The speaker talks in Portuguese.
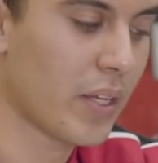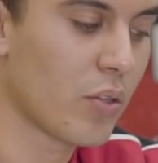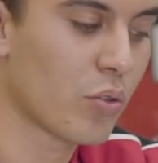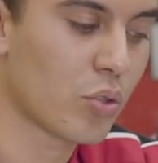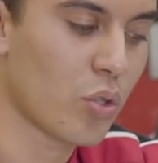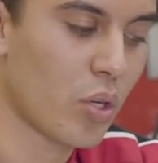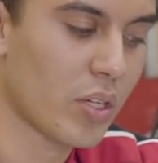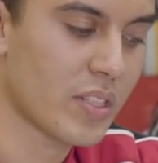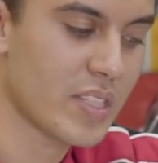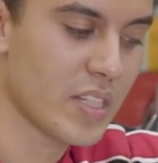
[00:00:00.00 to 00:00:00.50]
que o
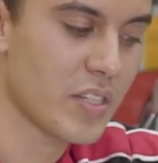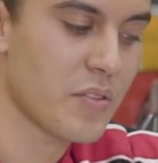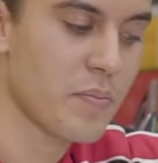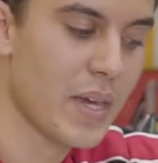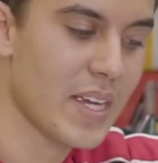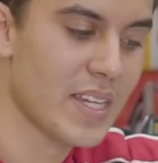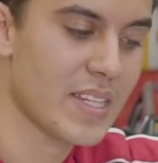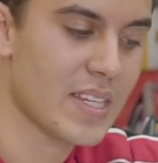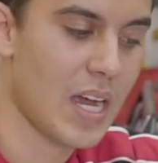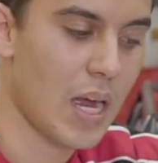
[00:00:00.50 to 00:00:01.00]
toque seja
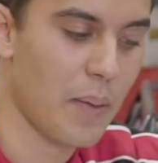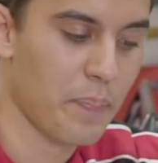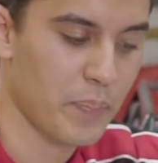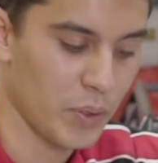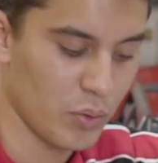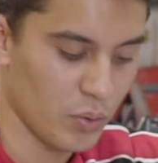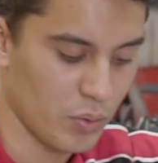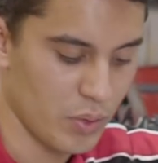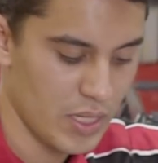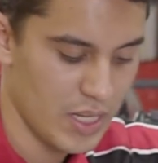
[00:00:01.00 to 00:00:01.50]
mais
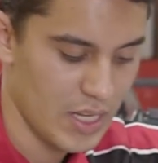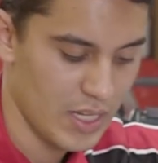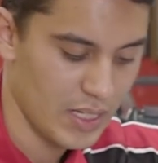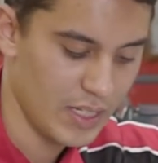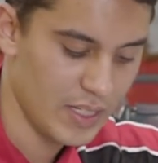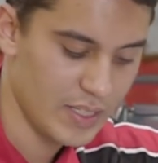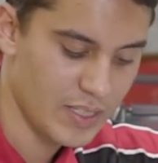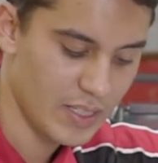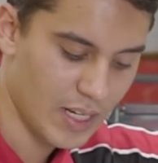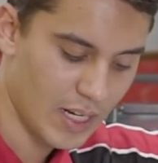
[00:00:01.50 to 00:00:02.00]
rápido.
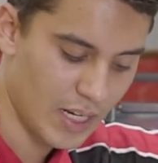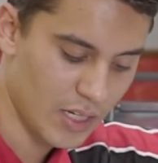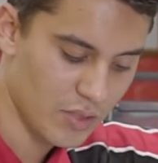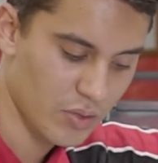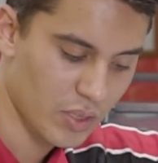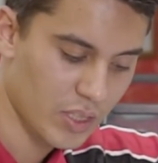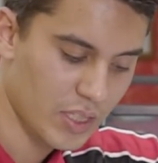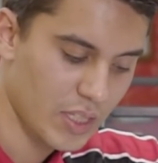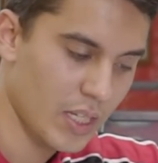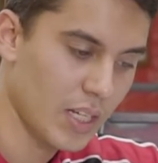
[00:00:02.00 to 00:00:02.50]
Nesse
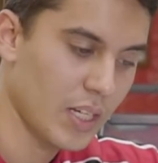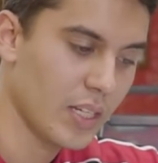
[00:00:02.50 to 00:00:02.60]
caso aqui,